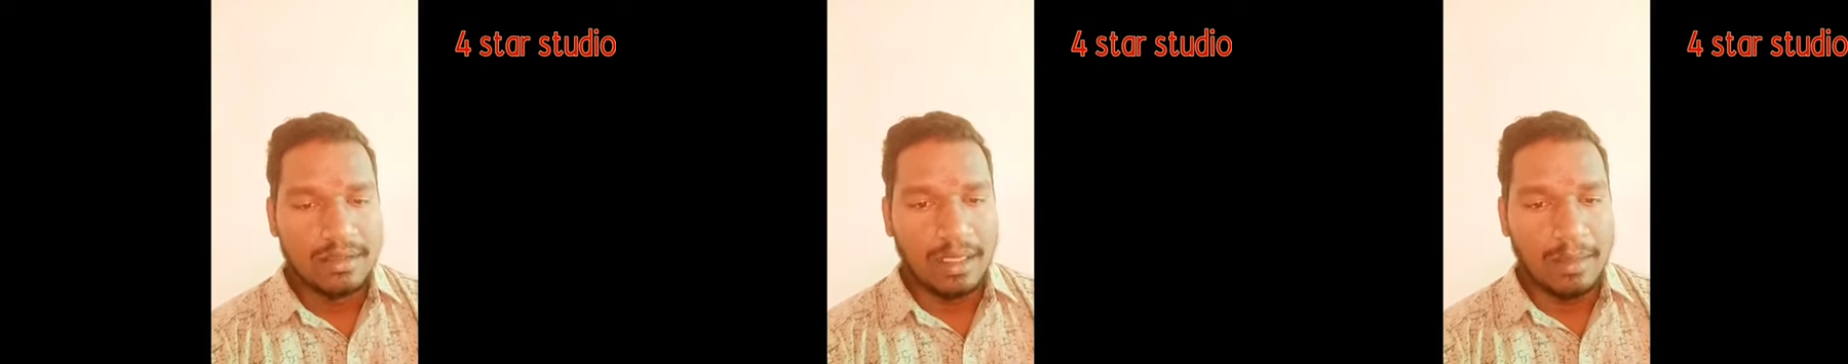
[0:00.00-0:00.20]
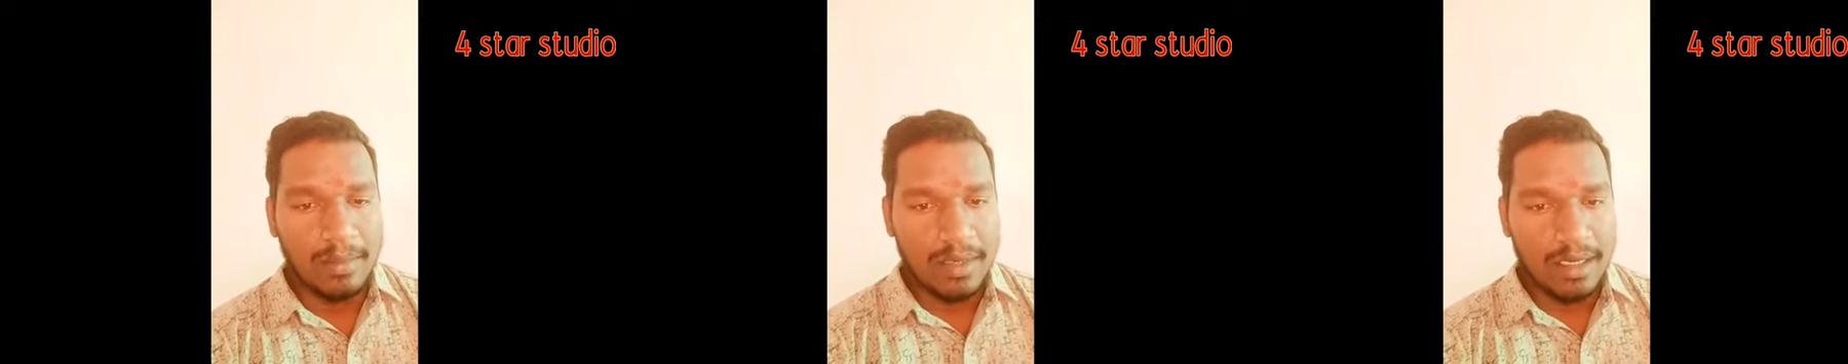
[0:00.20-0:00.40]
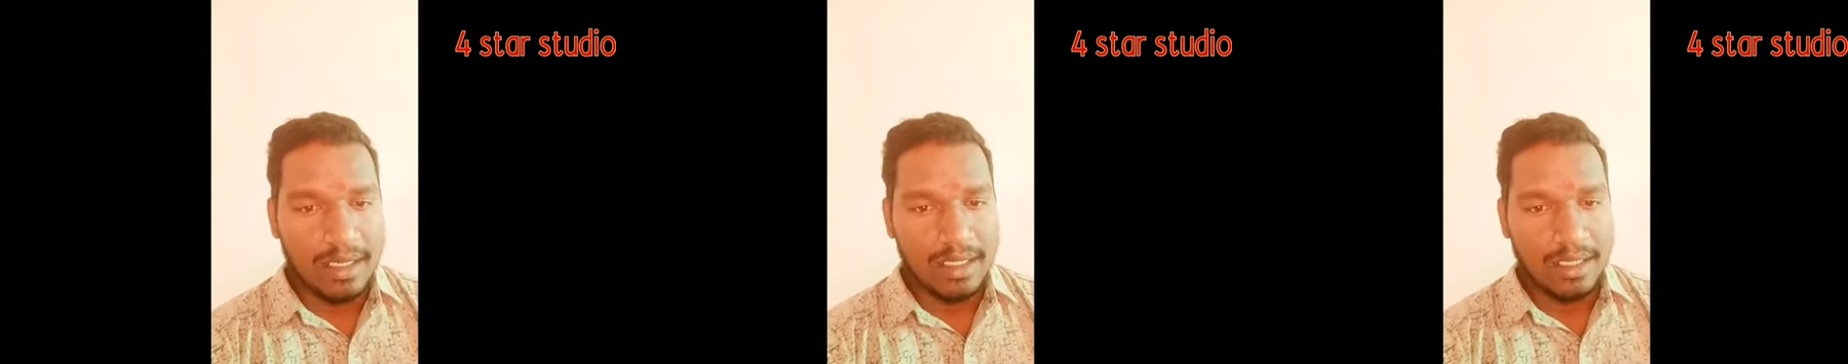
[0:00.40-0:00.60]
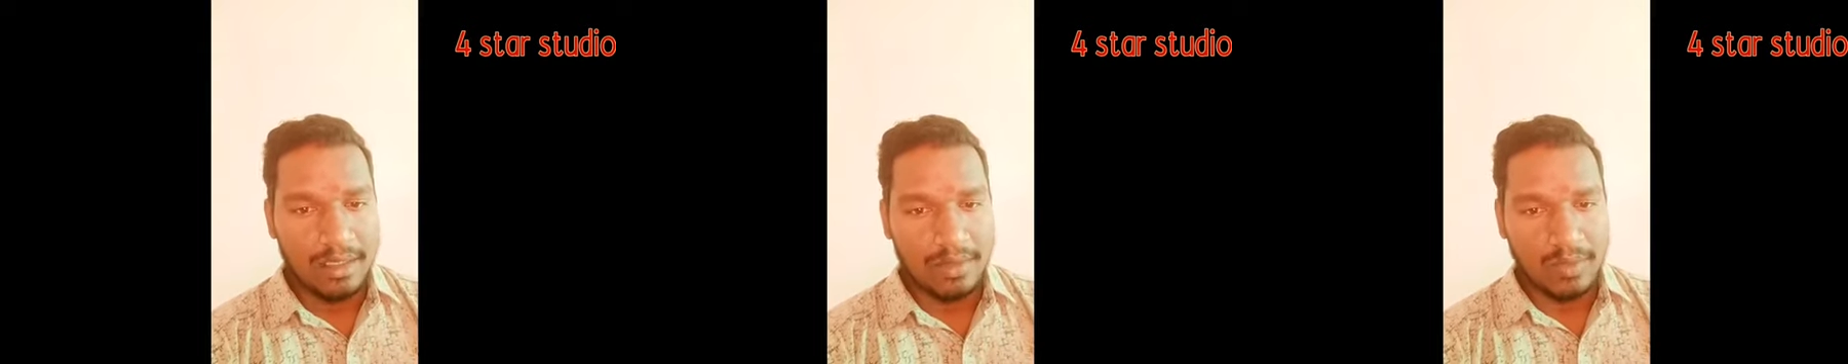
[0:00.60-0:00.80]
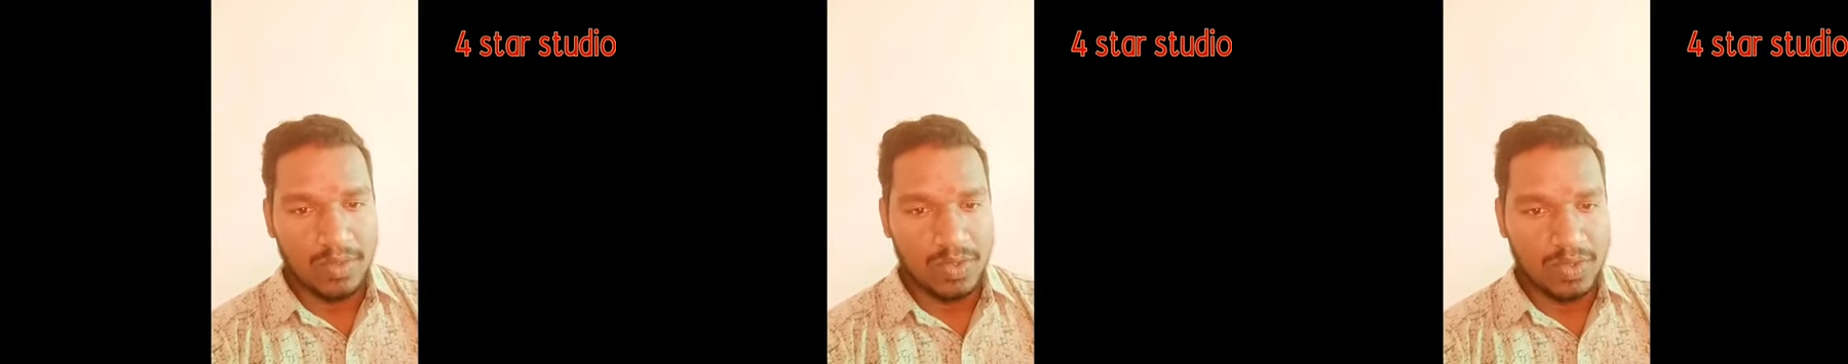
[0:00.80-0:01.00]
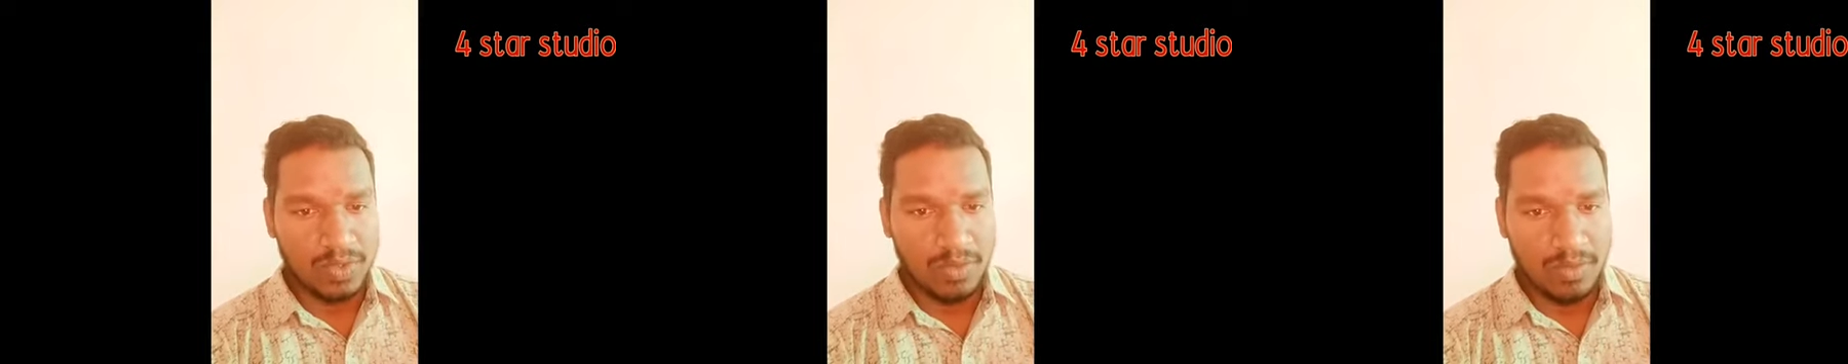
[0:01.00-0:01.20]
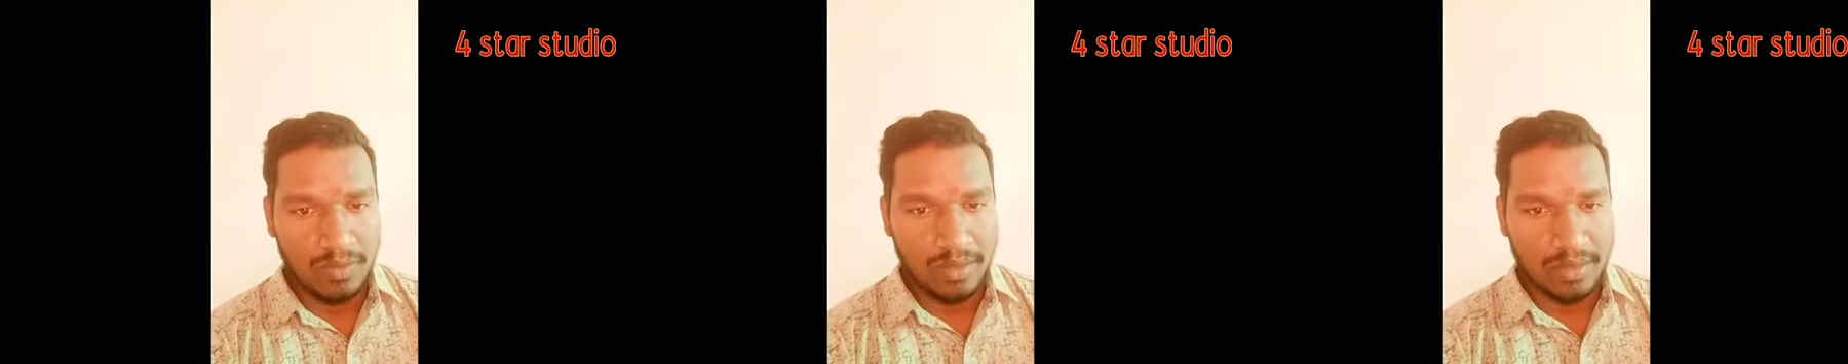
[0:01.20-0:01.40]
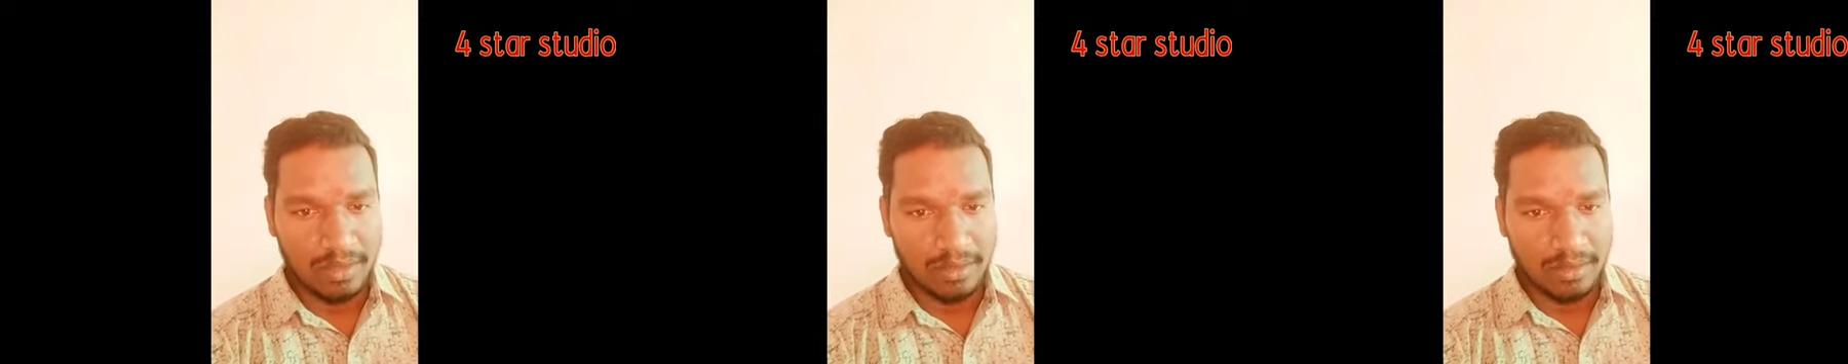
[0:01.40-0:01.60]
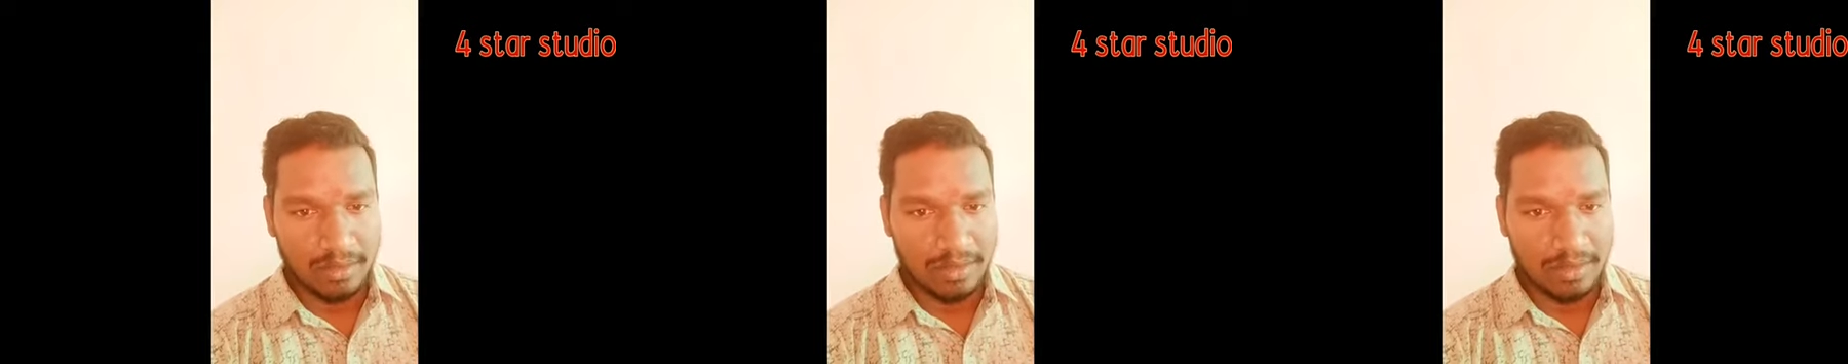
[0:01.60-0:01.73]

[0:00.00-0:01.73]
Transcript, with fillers: தமிழில் ஒரு சொல் உண்டு